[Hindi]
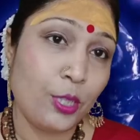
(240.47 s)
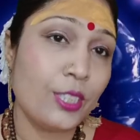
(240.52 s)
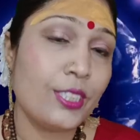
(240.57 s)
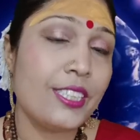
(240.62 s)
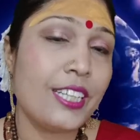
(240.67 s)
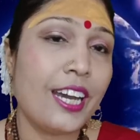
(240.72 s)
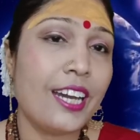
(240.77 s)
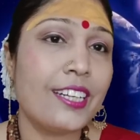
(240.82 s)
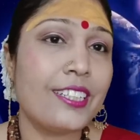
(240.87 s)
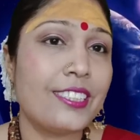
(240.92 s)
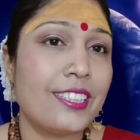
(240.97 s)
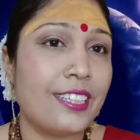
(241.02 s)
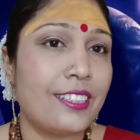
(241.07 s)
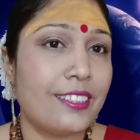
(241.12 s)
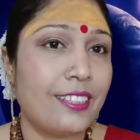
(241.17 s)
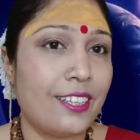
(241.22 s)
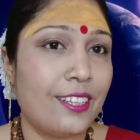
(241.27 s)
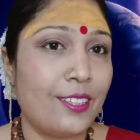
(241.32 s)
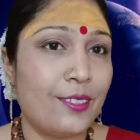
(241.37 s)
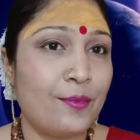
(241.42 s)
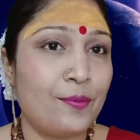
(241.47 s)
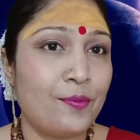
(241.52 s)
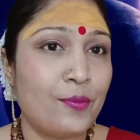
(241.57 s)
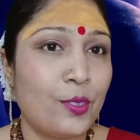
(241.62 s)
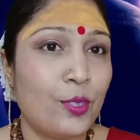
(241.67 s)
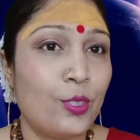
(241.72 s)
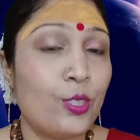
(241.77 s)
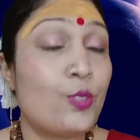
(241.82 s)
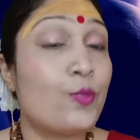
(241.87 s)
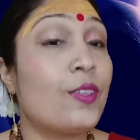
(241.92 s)
है बहुत जाग जाता है
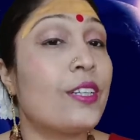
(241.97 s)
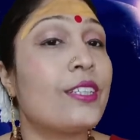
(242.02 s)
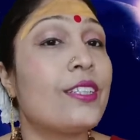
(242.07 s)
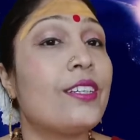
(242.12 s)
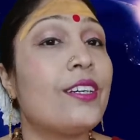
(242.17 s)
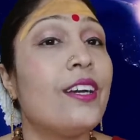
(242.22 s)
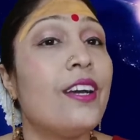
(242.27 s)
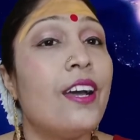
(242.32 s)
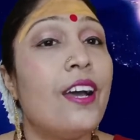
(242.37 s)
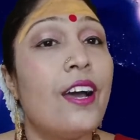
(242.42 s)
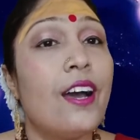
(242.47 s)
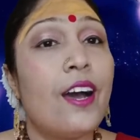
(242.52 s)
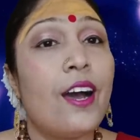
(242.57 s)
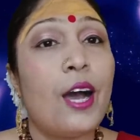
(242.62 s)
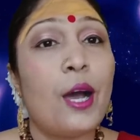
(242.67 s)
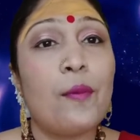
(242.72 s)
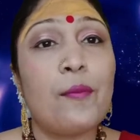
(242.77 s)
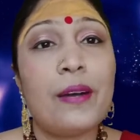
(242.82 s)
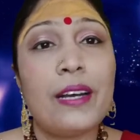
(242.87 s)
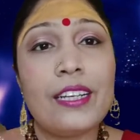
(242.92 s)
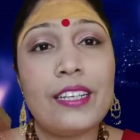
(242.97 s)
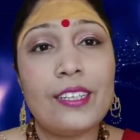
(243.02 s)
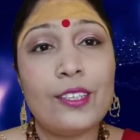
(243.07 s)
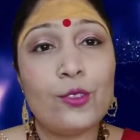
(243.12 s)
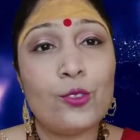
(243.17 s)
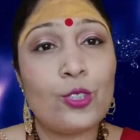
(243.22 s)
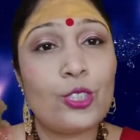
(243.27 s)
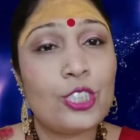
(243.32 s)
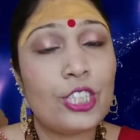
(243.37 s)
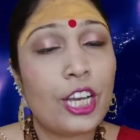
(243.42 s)
उस वक्त हमारी
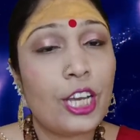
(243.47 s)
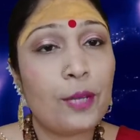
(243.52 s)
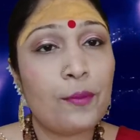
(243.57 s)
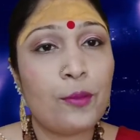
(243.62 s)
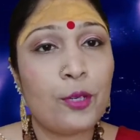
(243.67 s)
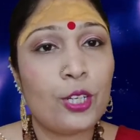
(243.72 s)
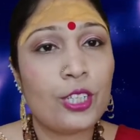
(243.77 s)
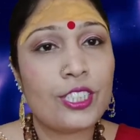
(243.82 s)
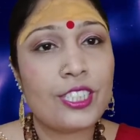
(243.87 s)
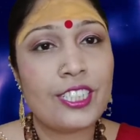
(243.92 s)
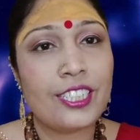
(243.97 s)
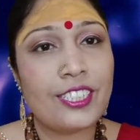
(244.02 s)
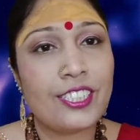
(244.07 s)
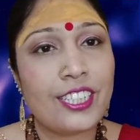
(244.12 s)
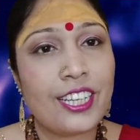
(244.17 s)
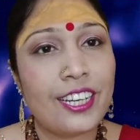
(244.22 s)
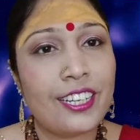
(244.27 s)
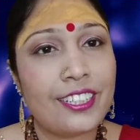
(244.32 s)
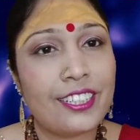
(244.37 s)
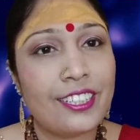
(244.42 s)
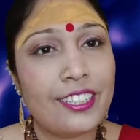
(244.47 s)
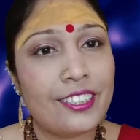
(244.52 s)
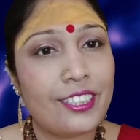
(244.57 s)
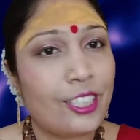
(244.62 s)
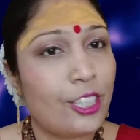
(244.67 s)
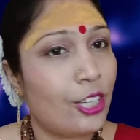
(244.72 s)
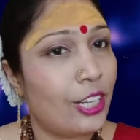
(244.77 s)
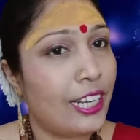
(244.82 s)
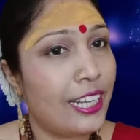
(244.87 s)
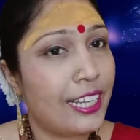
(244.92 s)
ऊर्जाएं बहुत संचार
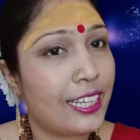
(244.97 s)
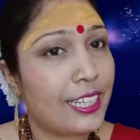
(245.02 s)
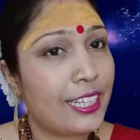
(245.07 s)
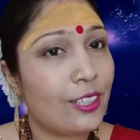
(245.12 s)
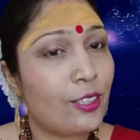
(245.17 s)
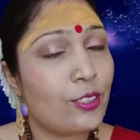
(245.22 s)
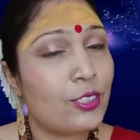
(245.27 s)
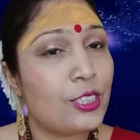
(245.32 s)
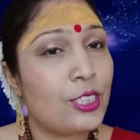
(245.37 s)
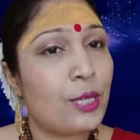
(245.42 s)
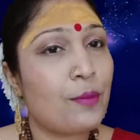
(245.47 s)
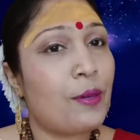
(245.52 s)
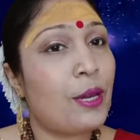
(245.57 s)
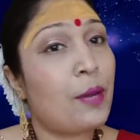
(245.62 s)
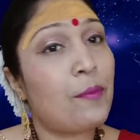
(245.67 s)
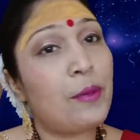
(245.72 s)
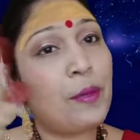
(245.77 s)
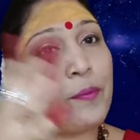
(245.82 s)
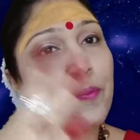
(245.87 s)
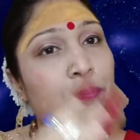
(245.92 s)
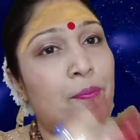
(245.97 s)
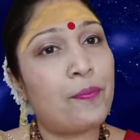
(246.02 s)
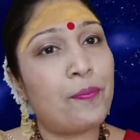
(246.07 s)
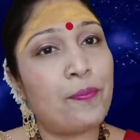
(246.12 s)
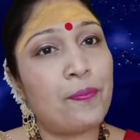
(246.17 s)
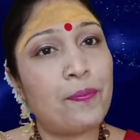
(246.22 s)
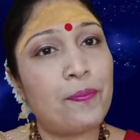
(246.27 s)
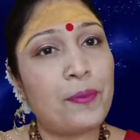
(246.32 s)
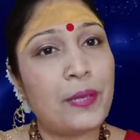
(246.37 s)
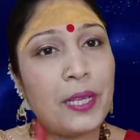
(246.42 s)
करती है लेकिन जब हमें
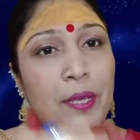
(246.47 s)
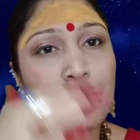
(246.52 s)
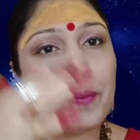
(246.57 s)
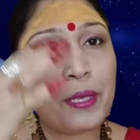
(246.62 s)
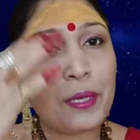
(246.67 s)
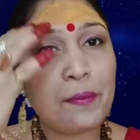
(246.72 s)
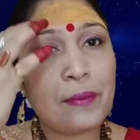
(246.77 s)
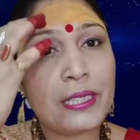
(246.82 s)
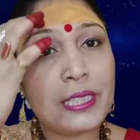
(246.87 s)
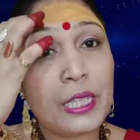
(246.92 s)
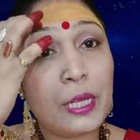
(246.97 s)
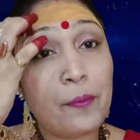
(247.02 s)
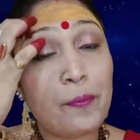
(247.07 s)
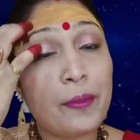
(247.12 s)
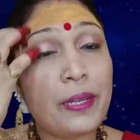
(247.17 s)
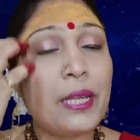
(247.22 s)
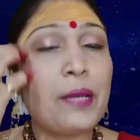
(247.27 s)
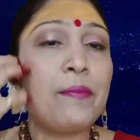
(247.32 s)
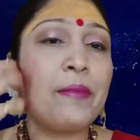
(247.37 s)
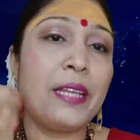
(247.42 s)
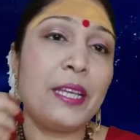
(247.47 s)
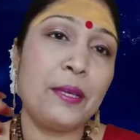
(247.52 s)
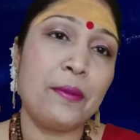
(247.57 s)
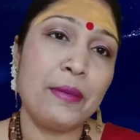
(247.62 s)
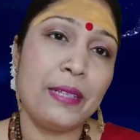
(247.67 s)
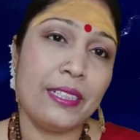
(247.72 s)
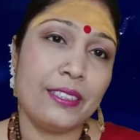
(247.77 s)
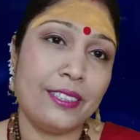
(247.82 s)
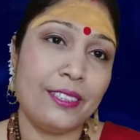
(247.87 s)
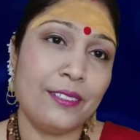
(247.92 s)
प्रेम के बदले प्रेम नहीं
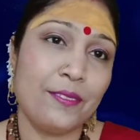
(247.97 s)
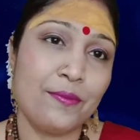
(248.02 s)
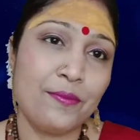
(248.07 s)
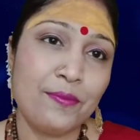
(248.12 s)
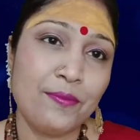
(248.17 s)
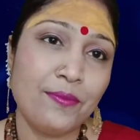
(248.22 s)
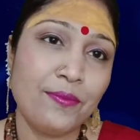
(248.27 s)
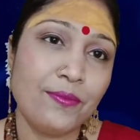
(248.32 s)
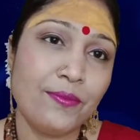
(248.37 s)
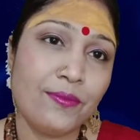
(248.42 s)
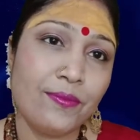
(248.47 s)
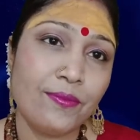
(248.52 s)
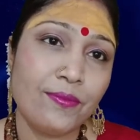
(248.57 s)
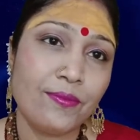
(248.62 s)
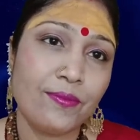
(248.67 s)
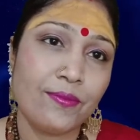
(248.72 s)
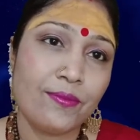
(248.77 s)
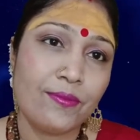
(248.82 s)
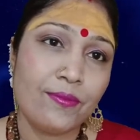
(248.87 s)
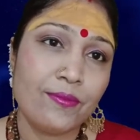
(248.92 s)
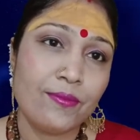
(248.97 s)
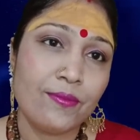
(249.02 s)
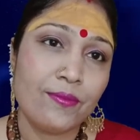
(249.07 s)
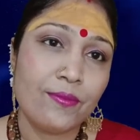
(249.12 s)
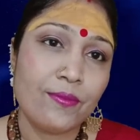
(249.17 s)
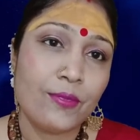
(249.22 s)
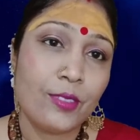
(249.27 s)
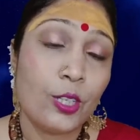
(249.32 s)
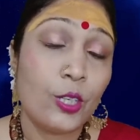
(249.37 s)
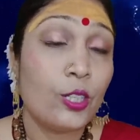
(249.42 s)
मिलता
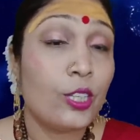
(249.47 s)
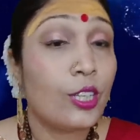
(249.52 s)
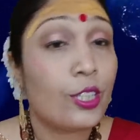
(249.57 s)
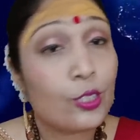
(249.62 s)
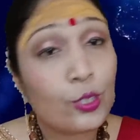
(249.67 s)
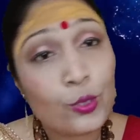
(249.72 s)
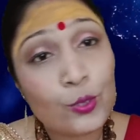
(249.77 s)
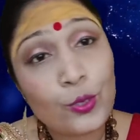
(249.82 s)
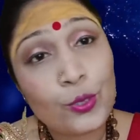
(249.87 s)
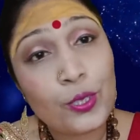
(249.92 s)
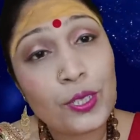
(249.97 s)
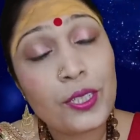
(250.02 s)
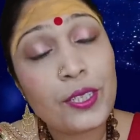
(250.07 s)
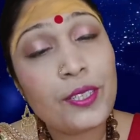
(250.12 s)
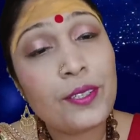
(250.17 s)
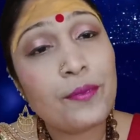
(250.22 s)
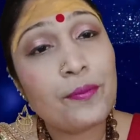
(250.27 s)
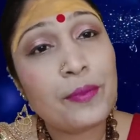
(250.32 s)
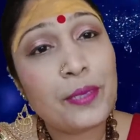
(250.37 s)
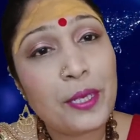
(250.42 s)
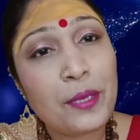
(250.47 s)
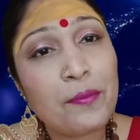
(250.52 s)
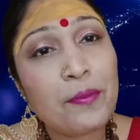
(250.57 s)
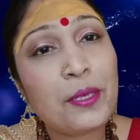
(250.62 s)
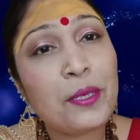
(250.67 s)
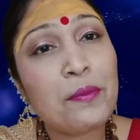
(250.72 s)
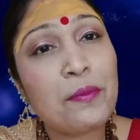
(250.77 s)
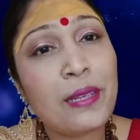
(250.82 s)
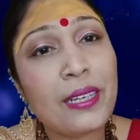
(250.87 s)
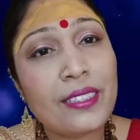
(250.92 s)
और ये तो हुई
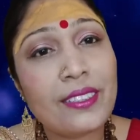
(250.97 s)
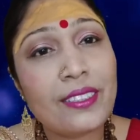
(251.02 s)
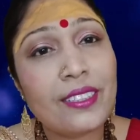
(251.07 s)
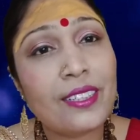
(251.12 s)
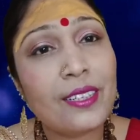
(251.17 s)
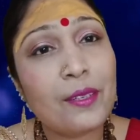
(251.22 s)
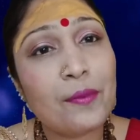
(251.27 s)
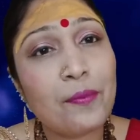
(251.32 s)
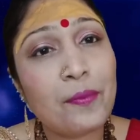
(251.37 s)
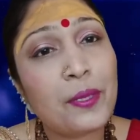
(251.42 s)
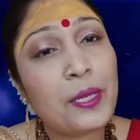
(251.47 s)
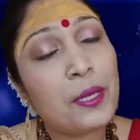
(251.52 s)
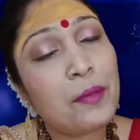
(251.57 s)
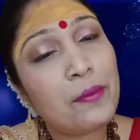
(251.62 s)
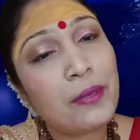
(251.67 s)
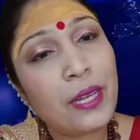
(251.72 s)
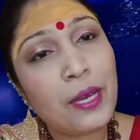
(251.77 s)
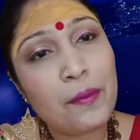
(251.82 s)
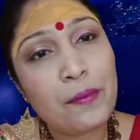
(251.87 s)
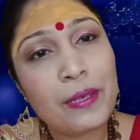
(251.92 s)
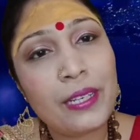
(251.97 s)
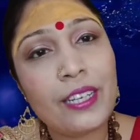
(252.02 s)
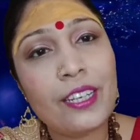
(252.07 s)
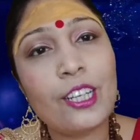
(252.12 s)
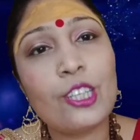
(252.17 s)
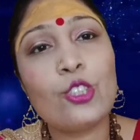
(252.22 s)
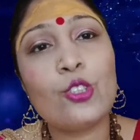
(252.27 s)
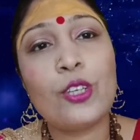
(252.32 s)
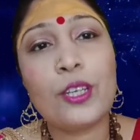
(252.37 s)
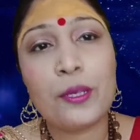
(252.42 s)
प्रेम की बातें प्रेम ना
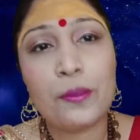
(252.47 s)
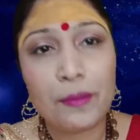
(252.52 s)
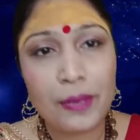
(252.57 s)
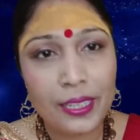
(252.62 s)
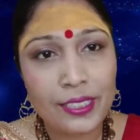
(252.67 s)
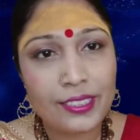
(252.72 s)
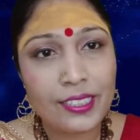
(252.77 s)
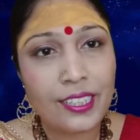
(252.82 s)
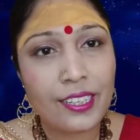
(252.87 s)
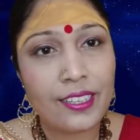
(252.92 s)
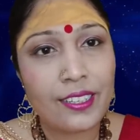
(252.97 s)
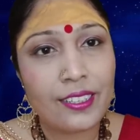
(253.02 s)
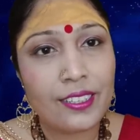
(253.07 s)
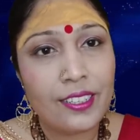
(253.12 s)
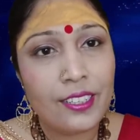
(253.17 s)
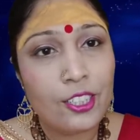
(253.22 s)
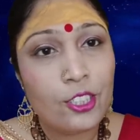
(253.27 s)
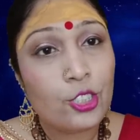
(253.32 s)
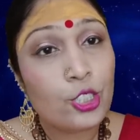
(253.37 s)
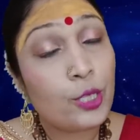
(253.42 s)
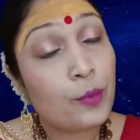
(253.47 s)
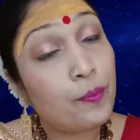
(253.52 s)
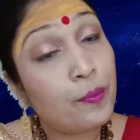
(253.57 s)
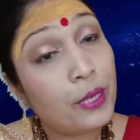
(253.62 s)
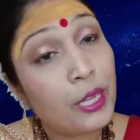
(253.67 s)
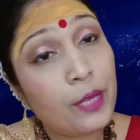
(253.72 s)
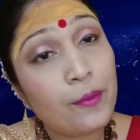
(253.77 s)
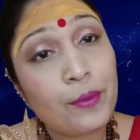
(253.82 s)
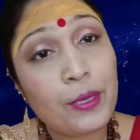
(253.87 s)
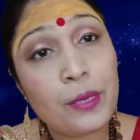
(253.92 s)
मिलना तो एक बात है जब
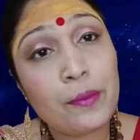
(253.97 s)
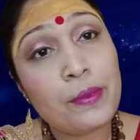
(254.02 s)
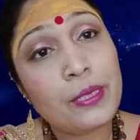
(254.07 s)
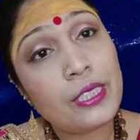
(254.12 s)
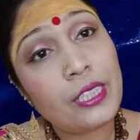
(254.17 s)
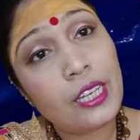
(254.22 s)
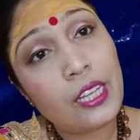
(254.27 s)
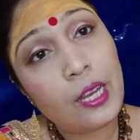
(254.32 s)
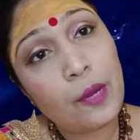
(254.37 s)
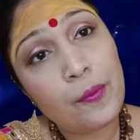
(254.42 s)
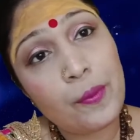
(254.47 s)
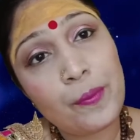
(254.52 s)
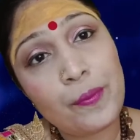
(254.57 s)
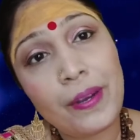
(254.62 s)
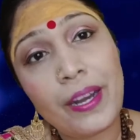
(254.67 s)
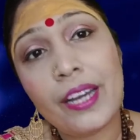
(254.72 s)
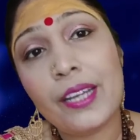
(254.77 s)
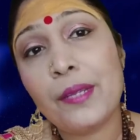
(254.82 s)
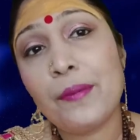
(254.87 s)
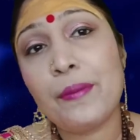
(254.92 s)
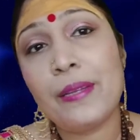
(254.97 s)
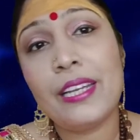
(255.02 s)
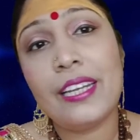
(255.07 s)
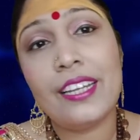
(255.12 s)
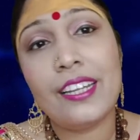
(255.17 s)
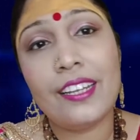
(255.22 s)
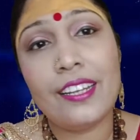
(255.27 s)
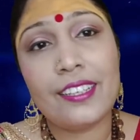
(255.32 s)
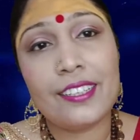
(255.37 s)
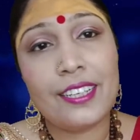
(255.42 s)
प्रेम के बदले अपमान
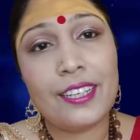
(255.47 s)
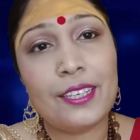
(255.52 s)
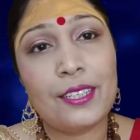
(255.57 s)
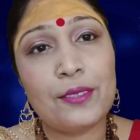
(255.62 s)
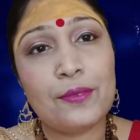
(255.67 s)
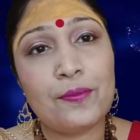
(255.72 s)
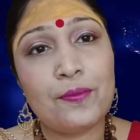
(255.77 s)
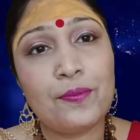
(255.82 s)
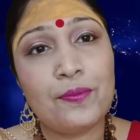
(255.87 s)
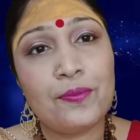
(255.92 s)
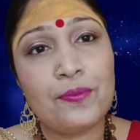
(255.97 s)
मिलने लगे